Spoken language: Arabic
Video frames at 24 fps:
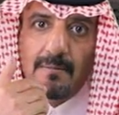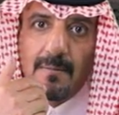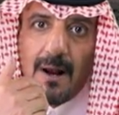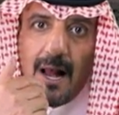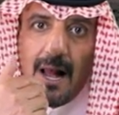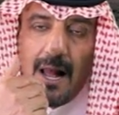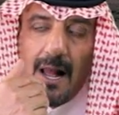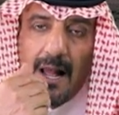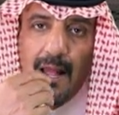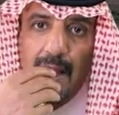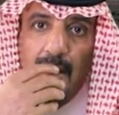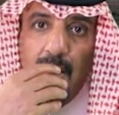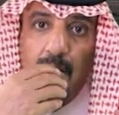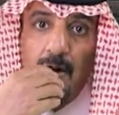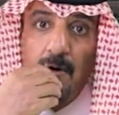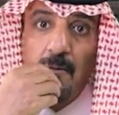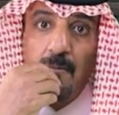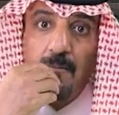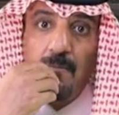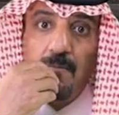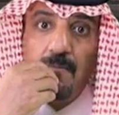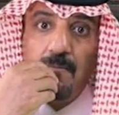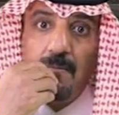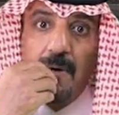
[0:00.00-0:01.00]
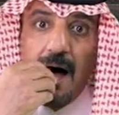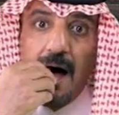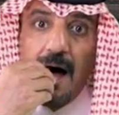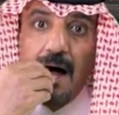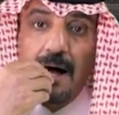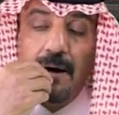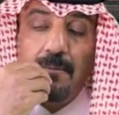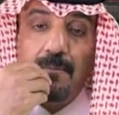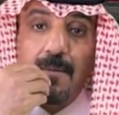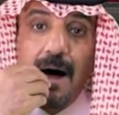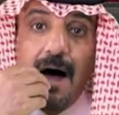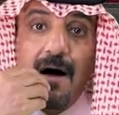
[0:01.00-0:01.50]
ما
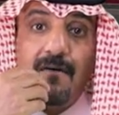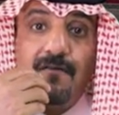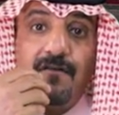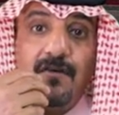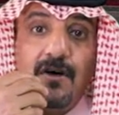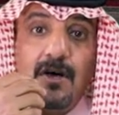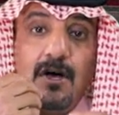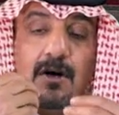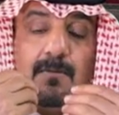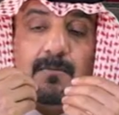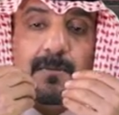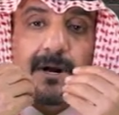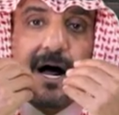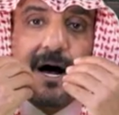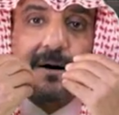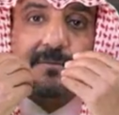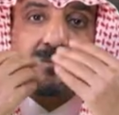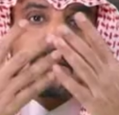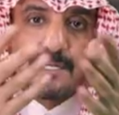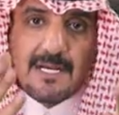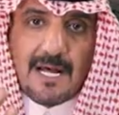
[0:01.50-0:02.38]
ما ما في منهم